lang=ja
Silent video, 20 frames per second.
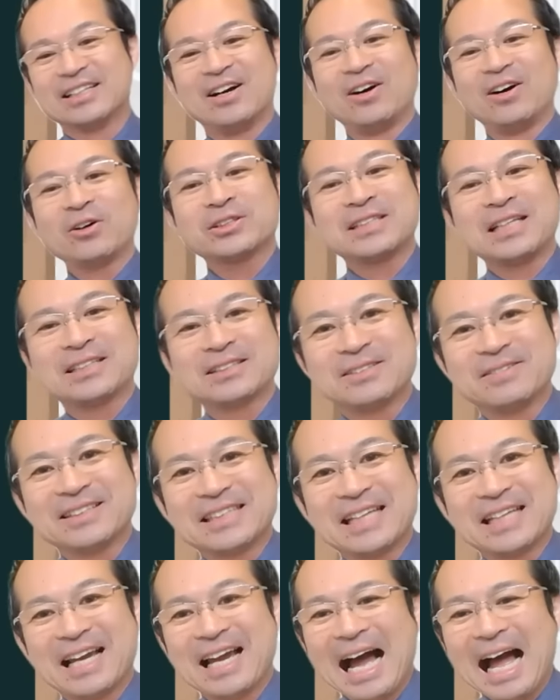奥さんすい
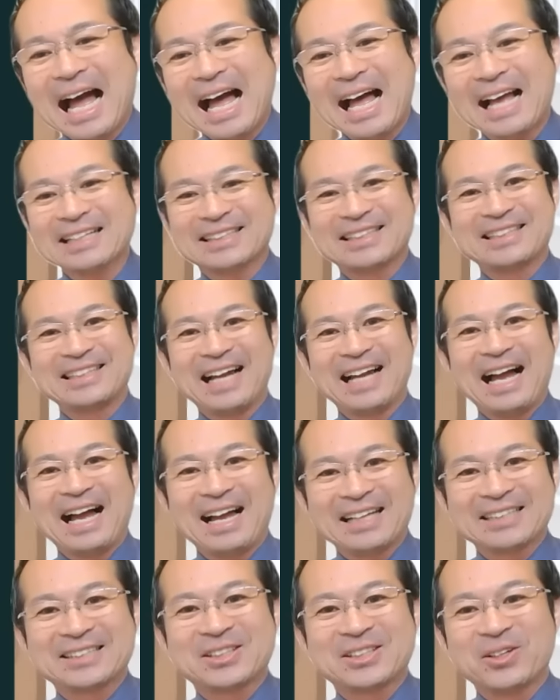ません。あ
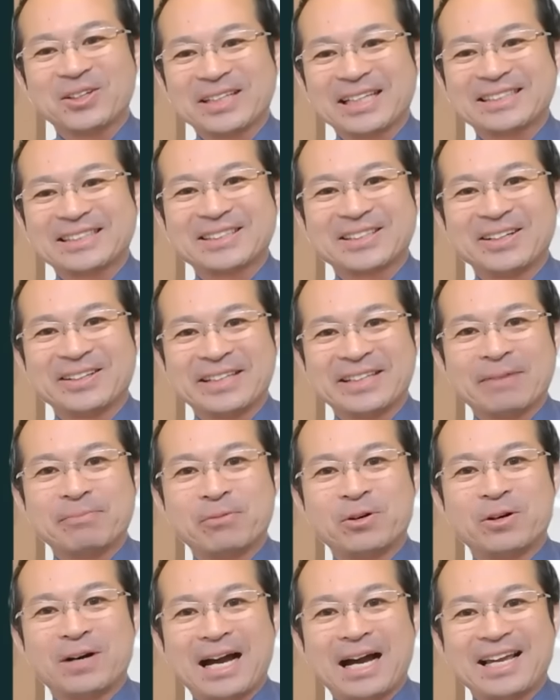あそうですよね。
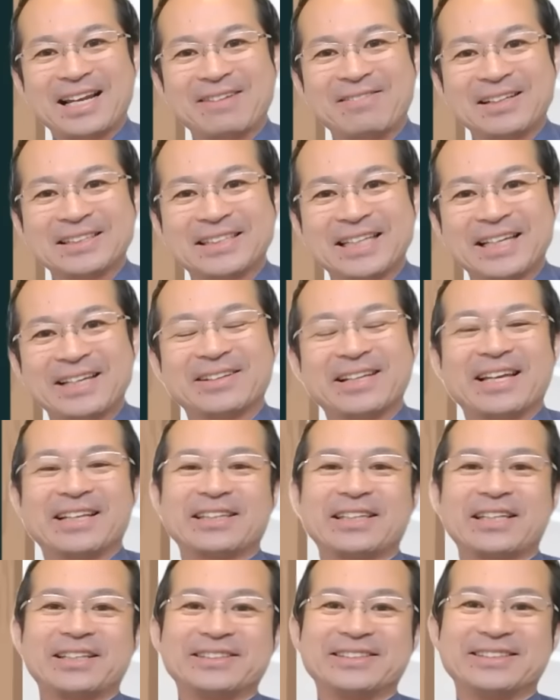もう入れませんよ
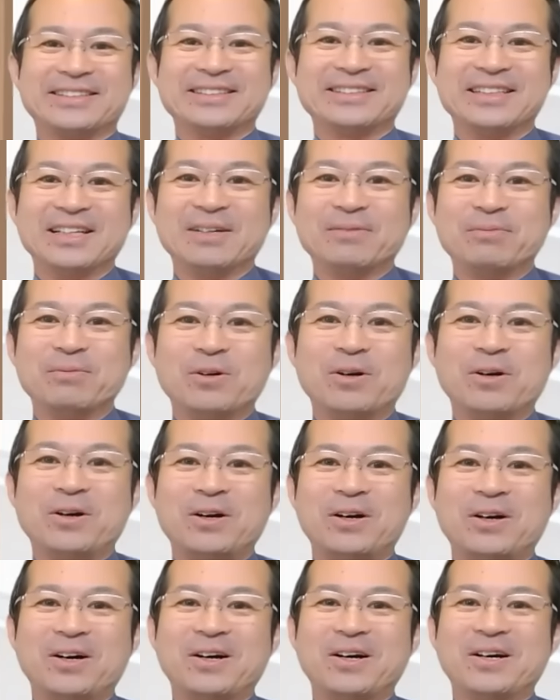ねっていう。
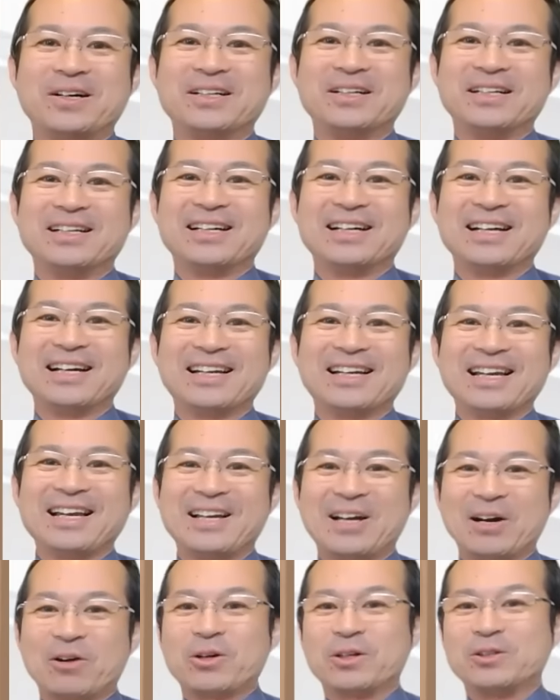もう、
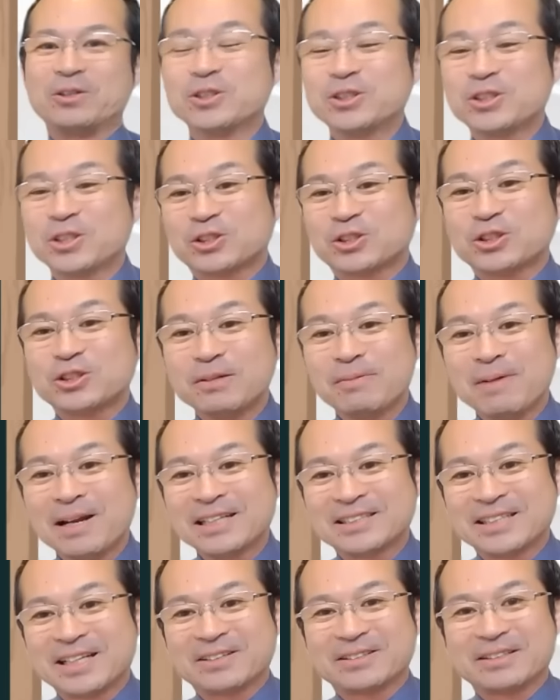えー、これ嘘作り
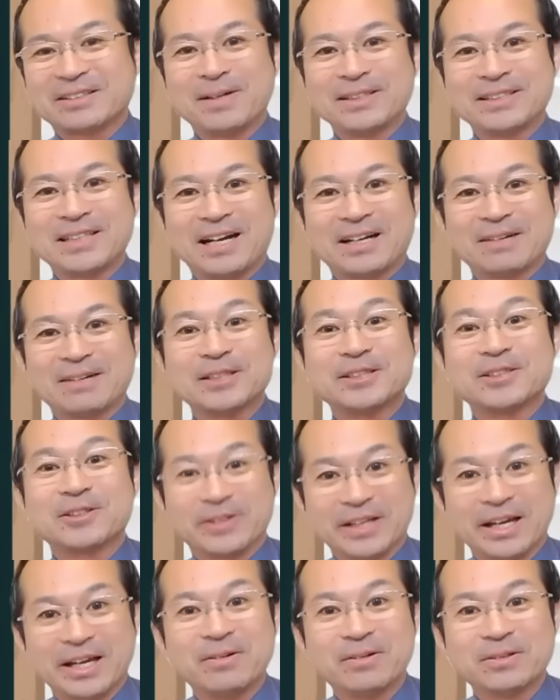話じゃなくて、マジあります
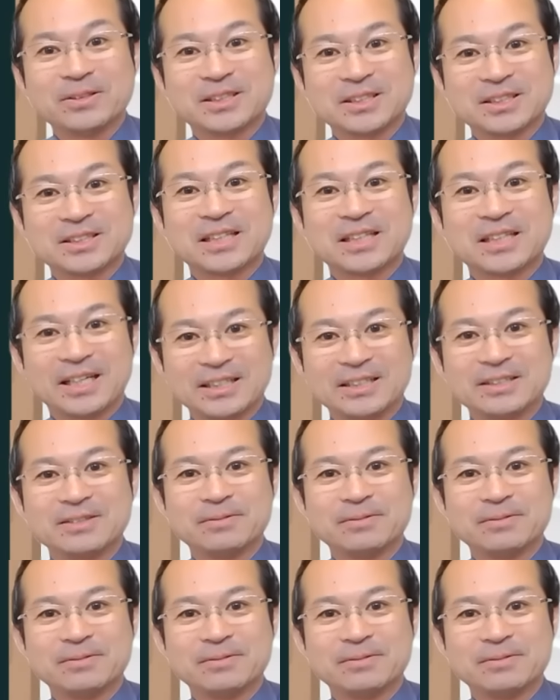よね、実際に。